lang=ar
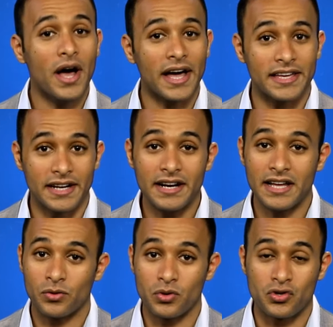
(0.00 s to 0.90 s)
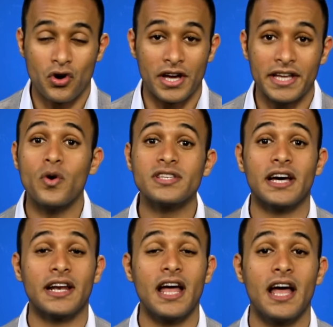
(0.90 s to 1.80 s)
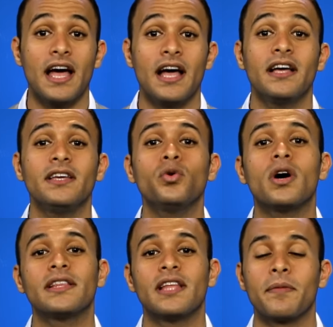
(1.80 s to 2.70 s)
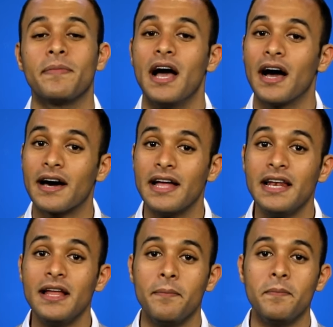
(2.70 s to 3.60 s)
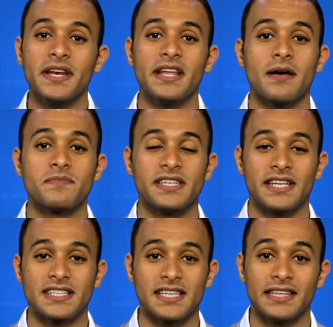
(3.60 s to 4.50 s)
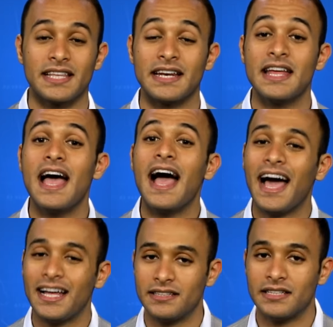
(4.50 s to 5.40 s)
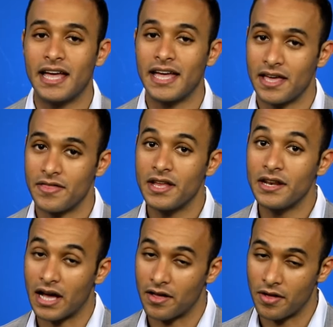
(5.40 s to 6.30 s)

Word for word: وأخيرا الدوج كوين وسعرها يقدر بأقل من 50 سنتا حتى هذه اللحظة